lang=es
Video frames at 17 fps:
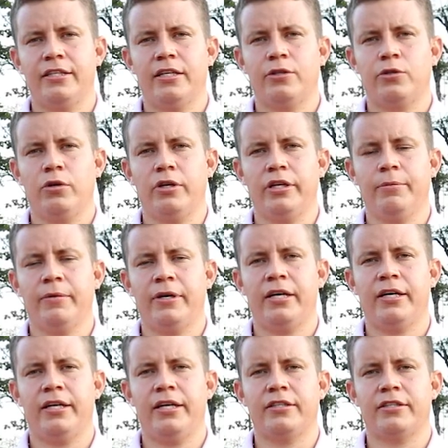del
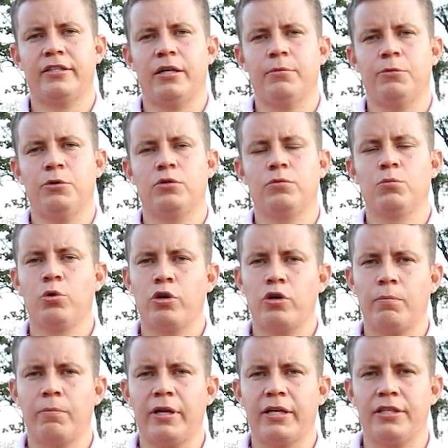Tolima estamos muy
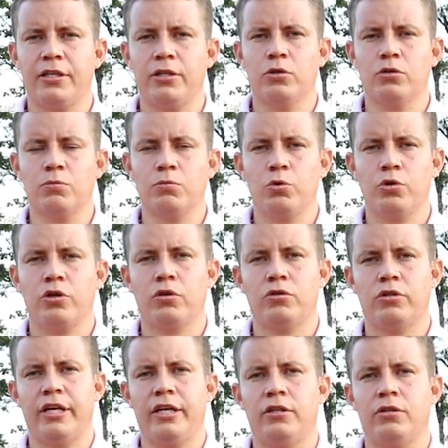complacidos, muy
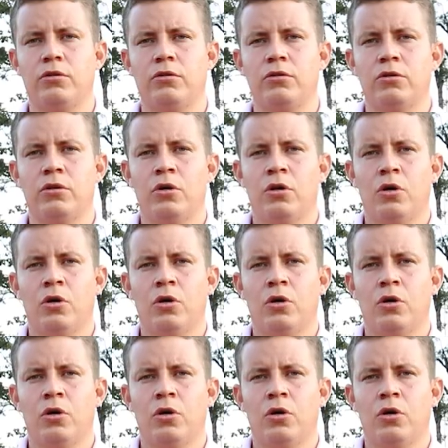contentos